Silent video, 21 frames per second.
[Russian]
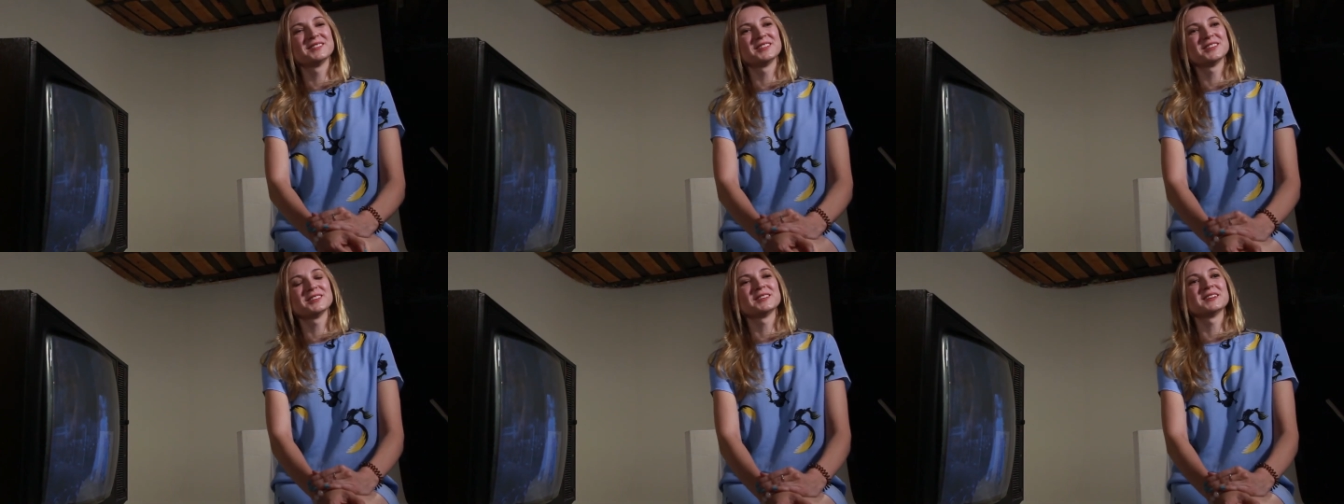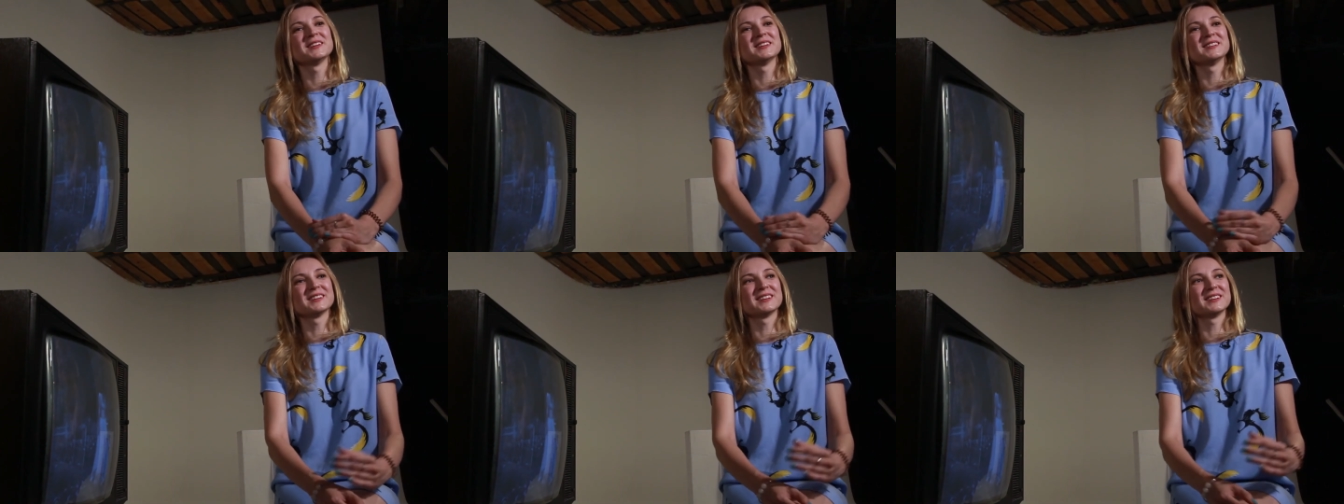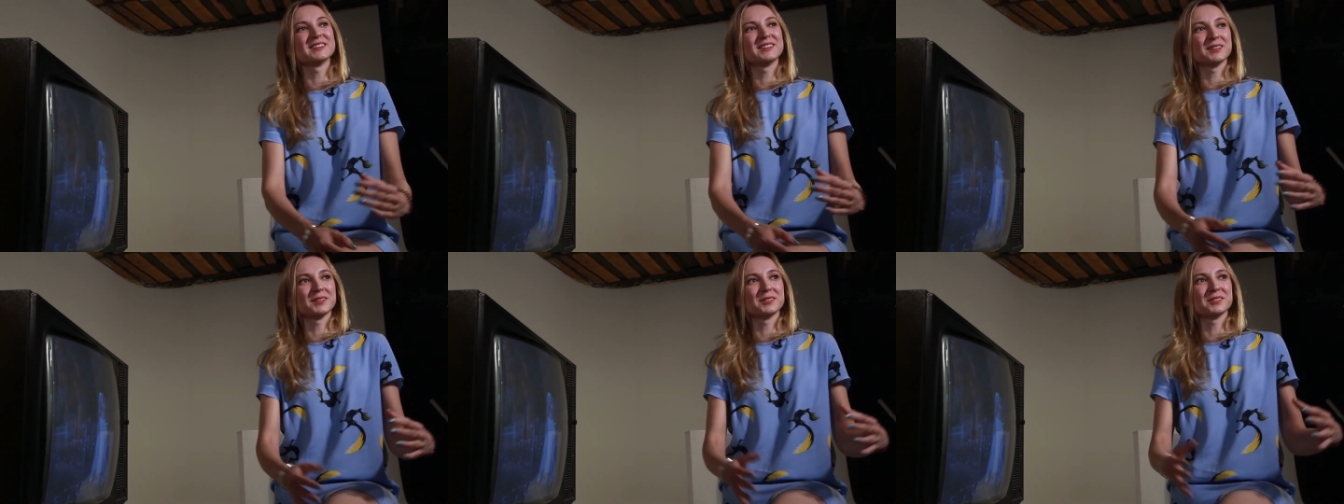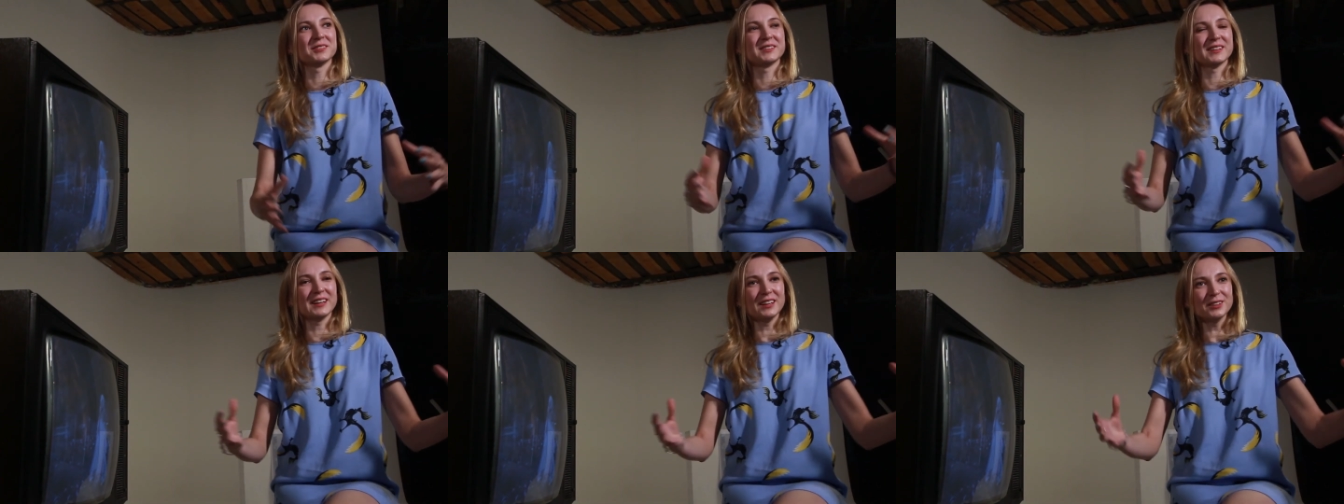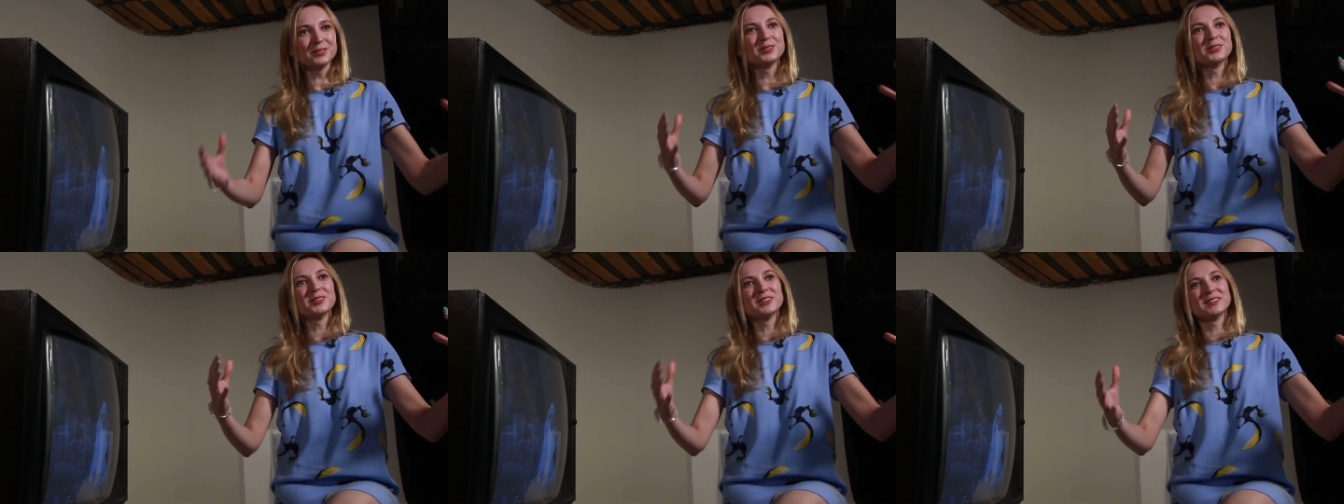Просто я захотела
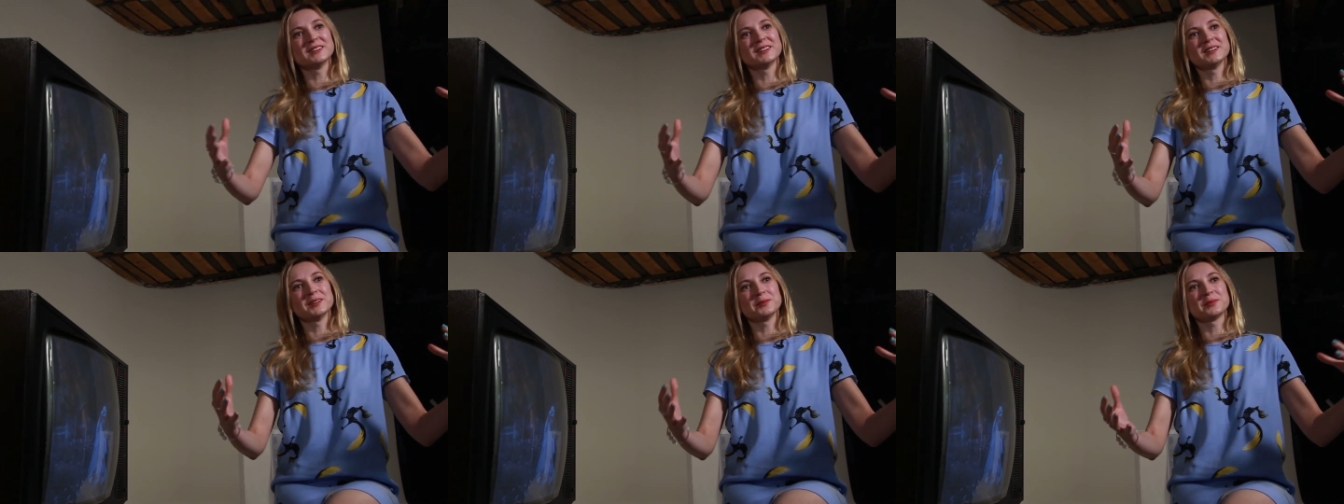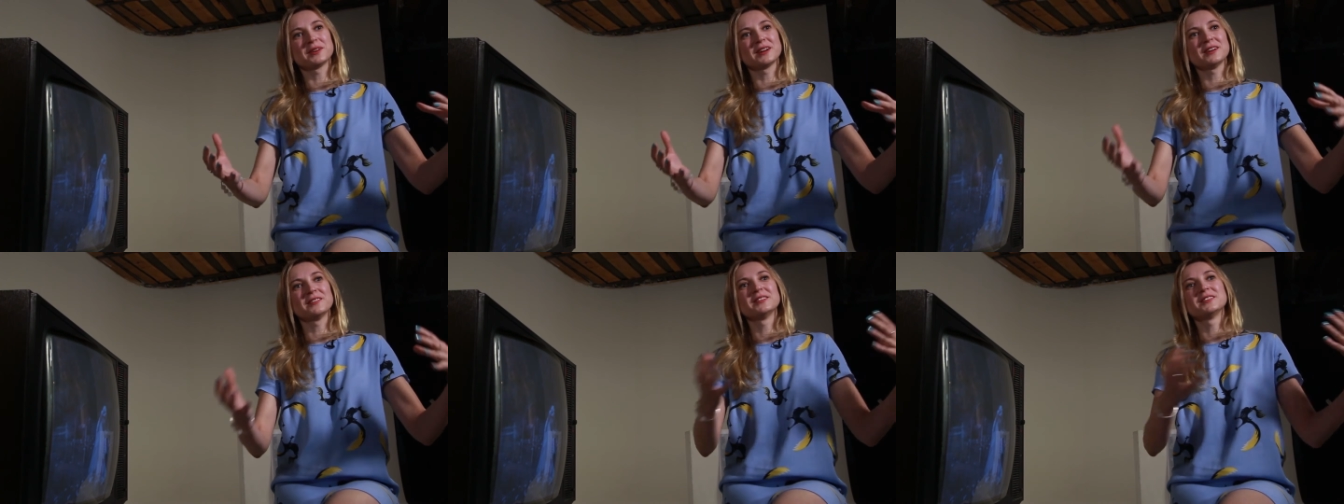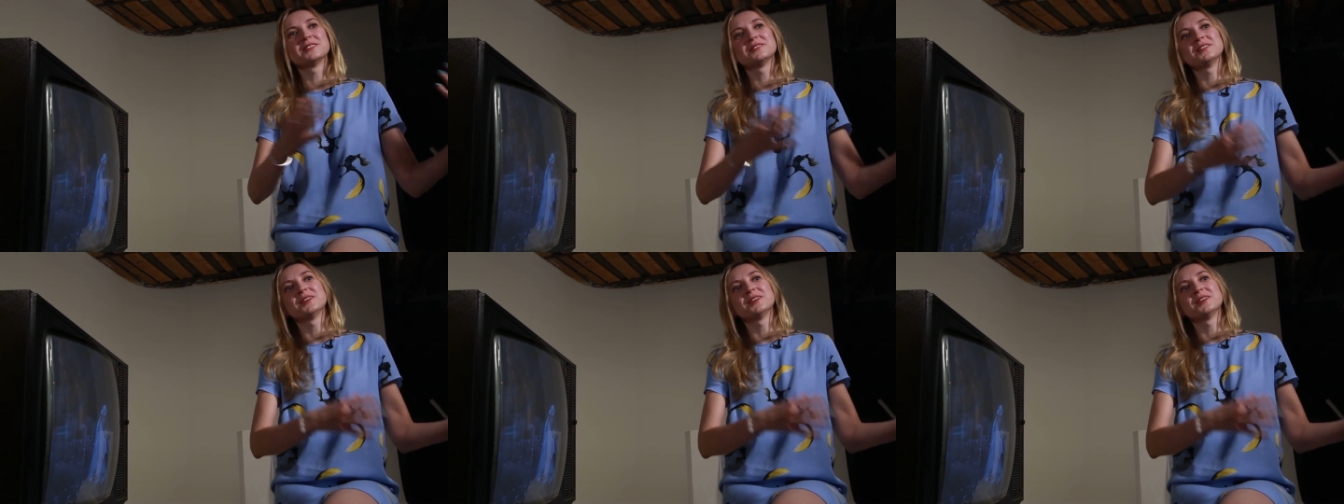взять все это и отправить